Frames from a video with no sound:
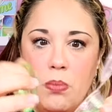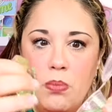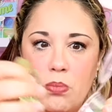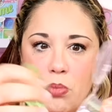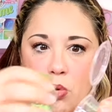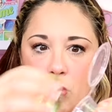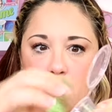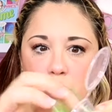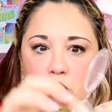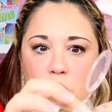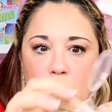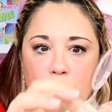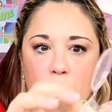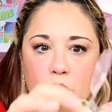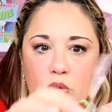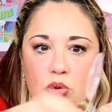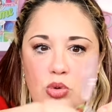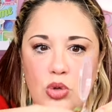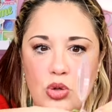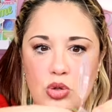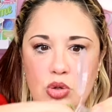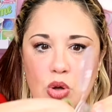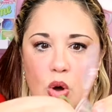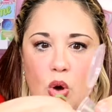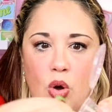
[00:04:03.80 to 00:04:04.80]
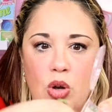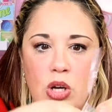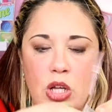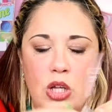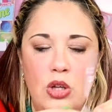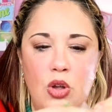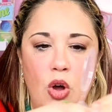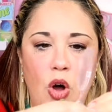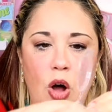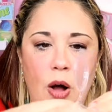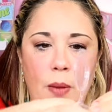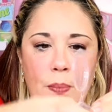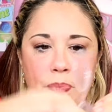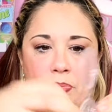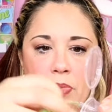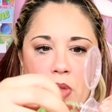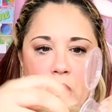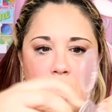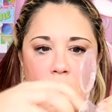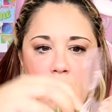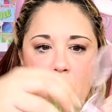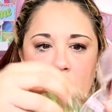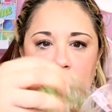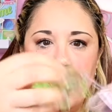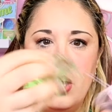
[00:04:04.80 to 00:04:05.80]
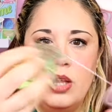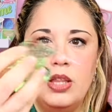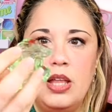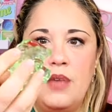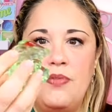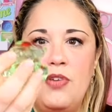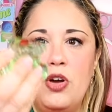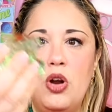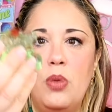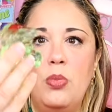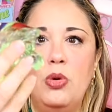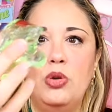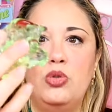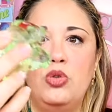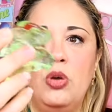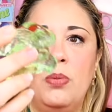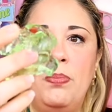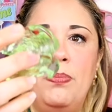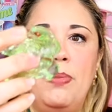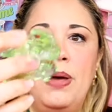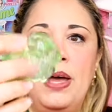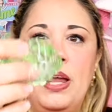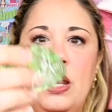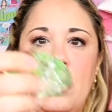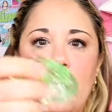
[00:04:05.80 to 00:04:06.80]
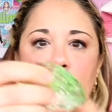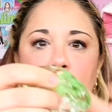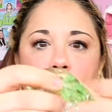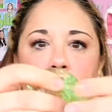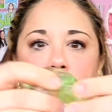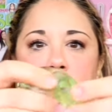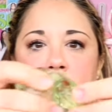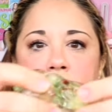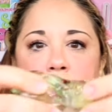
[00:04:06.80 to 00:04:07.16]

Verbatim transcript: molto molto solido davvero molto bello,